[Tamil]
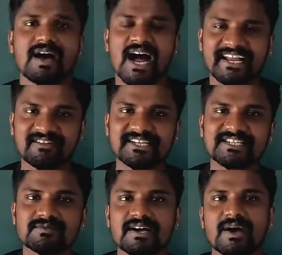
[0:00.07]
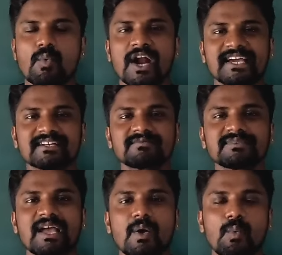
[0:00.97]
அனைவருக்கும் வணக்கம்
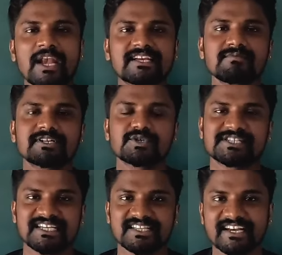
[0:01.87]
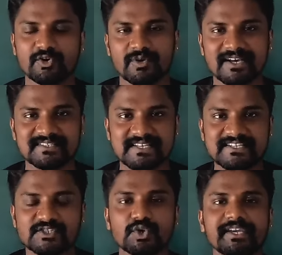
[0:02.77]
வெல்கம் டு ஸ்ரீதர் யூனிவர்ஸ்
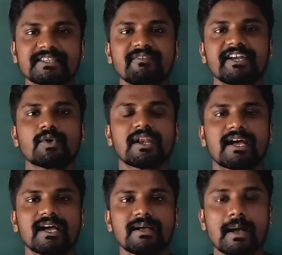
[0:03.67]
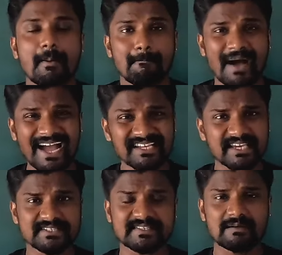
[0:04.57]
ஸோ இந்த வீடியோவில்
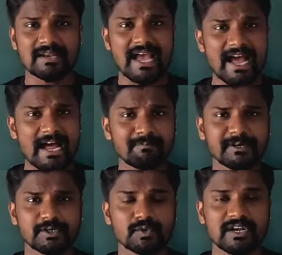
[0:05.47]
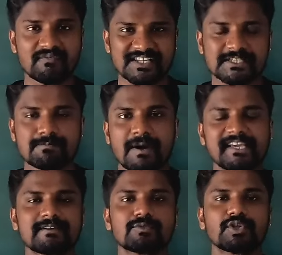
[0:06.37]
பேங்க் எக்ஸாமில் ஆப்டிடியூட்டில் ஃபஸ்ட்டு
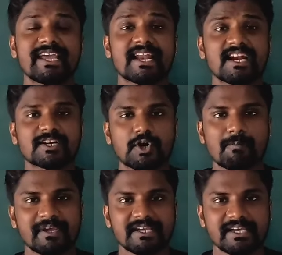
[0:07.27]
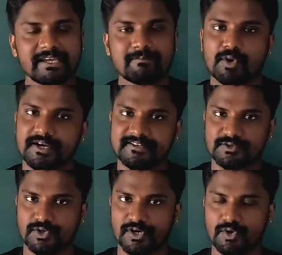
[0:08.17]
படிக்கும் போது என்னென்ன டாப்பிக்கு
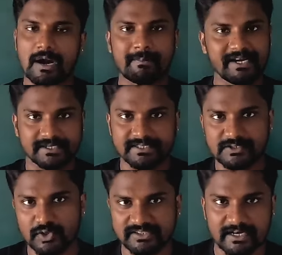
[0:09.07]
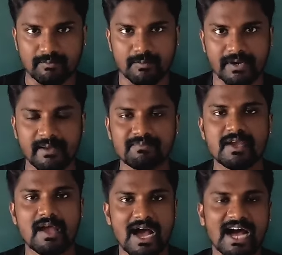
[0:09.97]
இம்பார்ட்டன்ஸ் கொடுக்கணும் அப்படின்றதான் சொல்லித்தர போகிறேன்
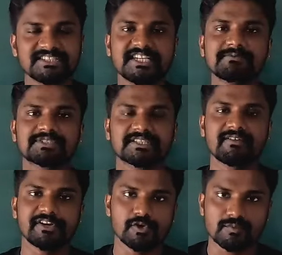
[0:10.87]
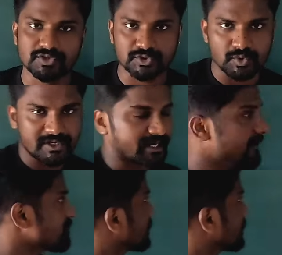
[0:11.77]
அஞ்சே நிமிஷத்தில் வீடியோவை முடிச்சு விட்டுறேன்